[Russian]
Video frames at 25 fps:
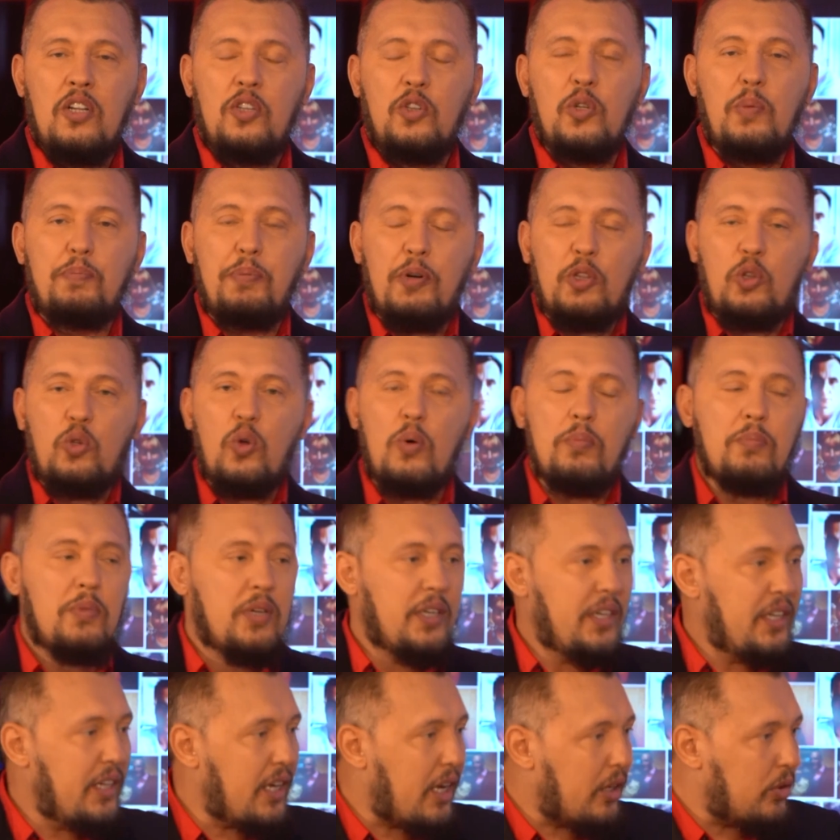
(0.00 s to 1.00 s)
Но потом
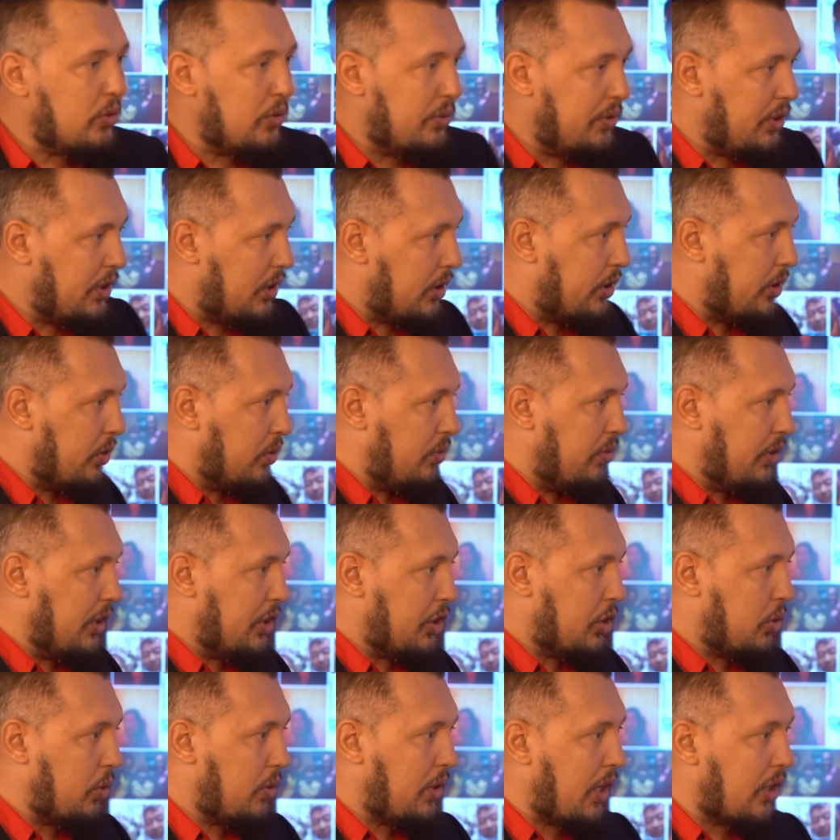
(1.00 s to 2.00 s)
я увидел одну
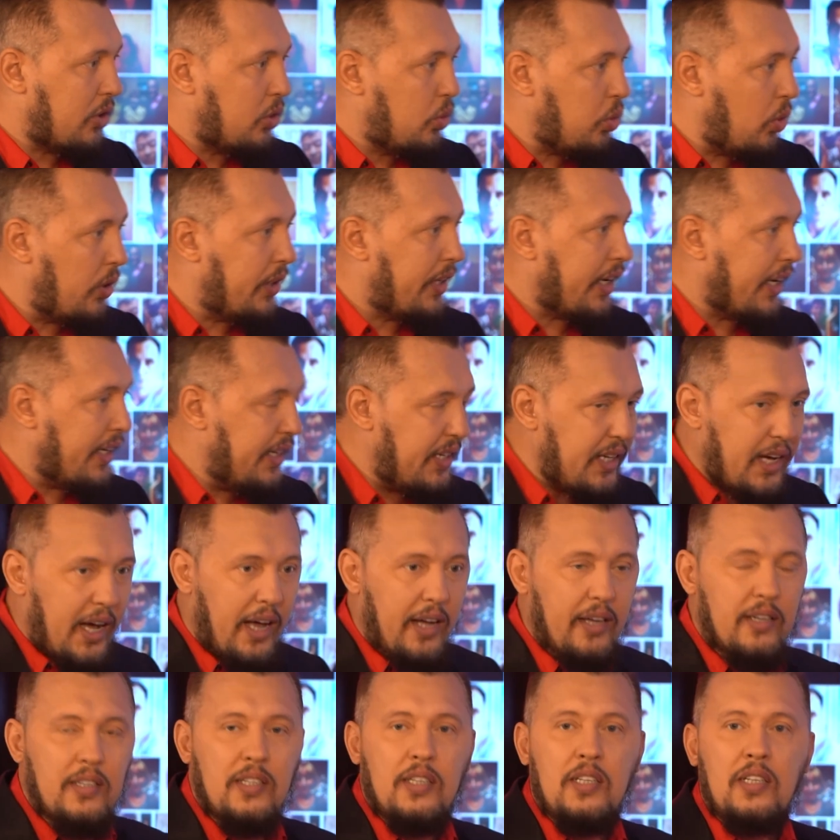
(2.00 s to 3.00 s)
вещь, что как только
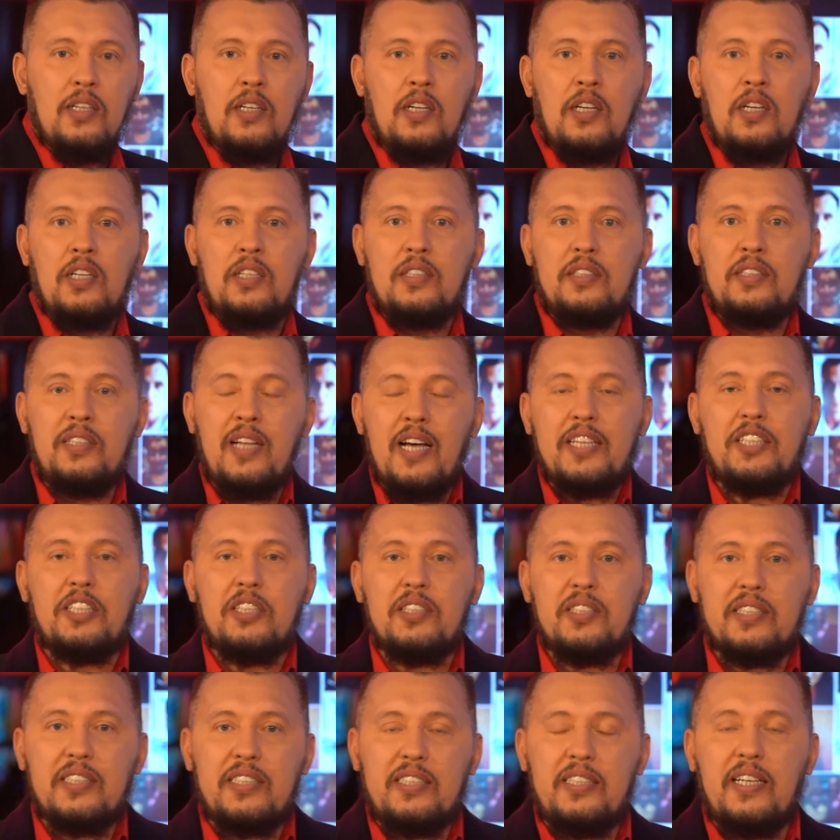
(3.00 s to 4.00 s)
я
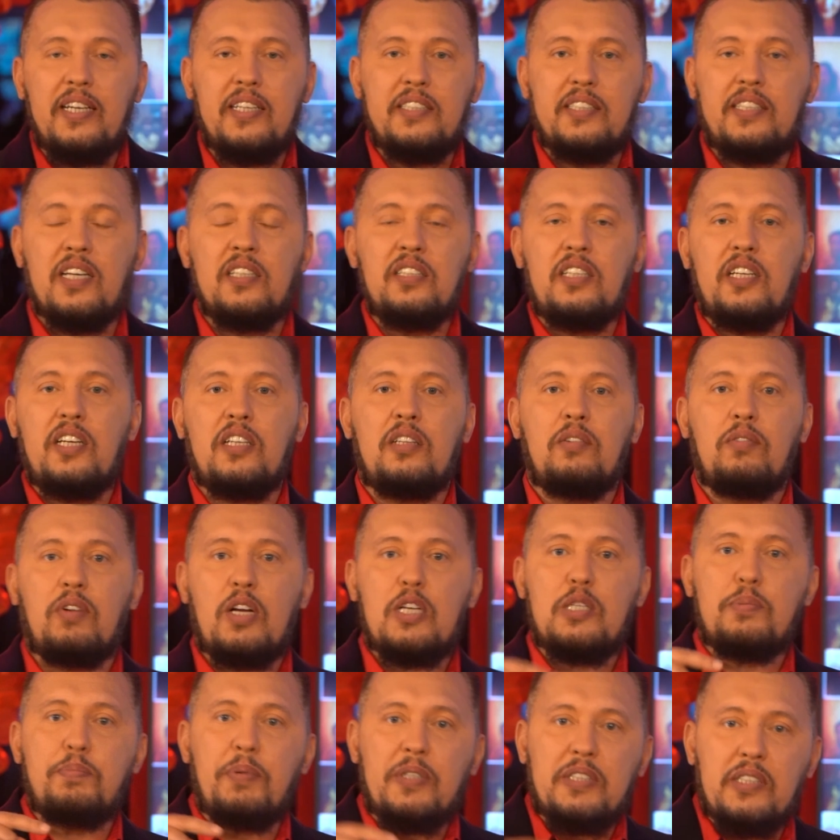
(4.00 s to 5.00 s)
начал сеять конкретно
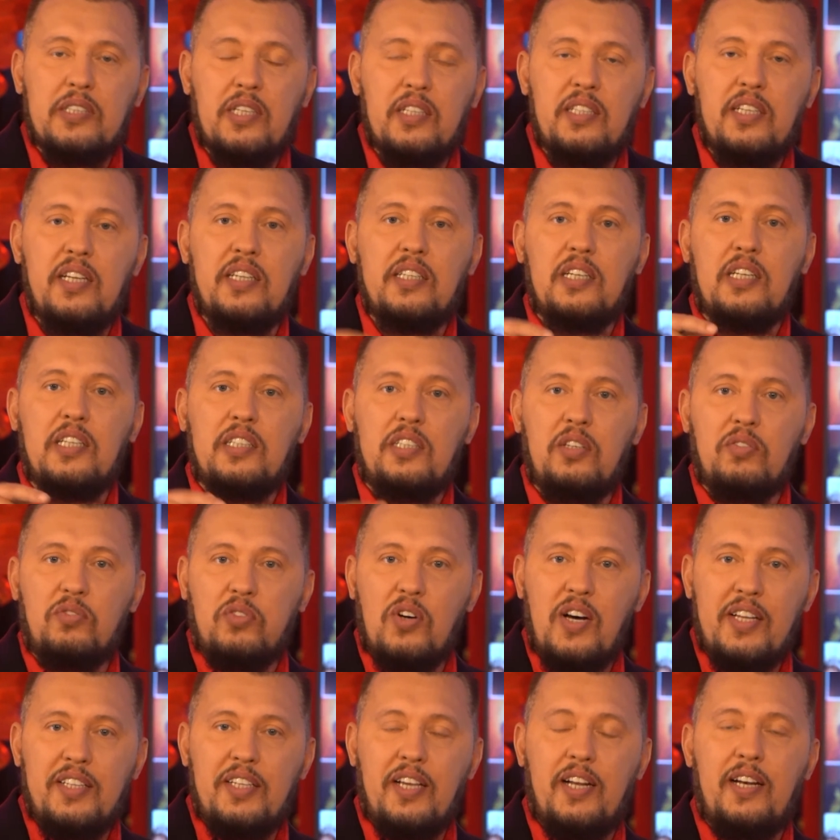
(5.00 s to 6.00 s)
распространение
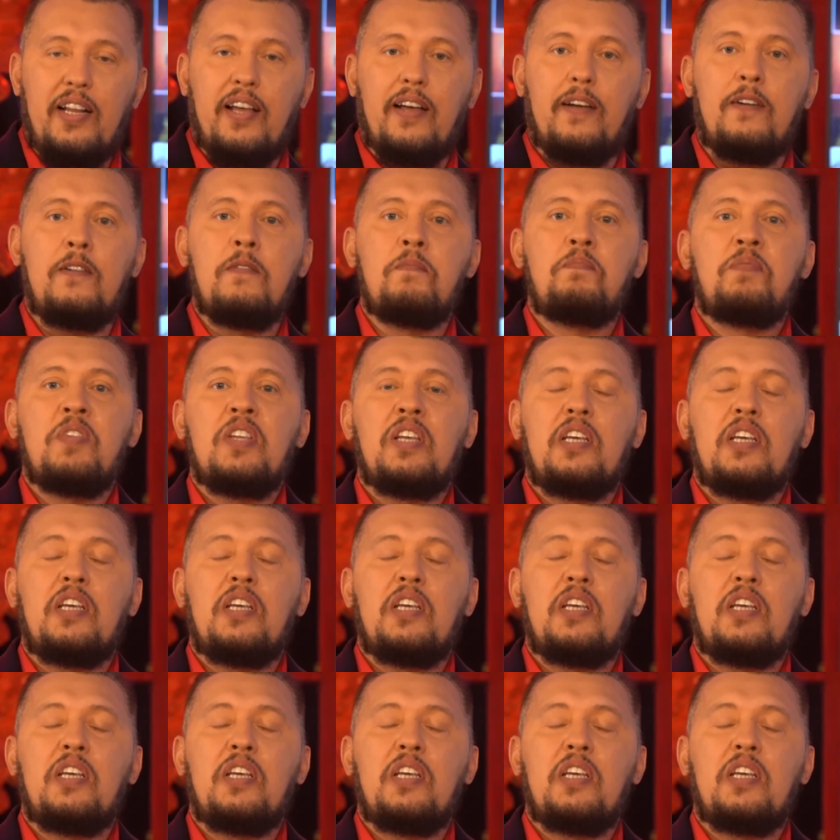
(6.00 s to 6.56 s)
Евангелия,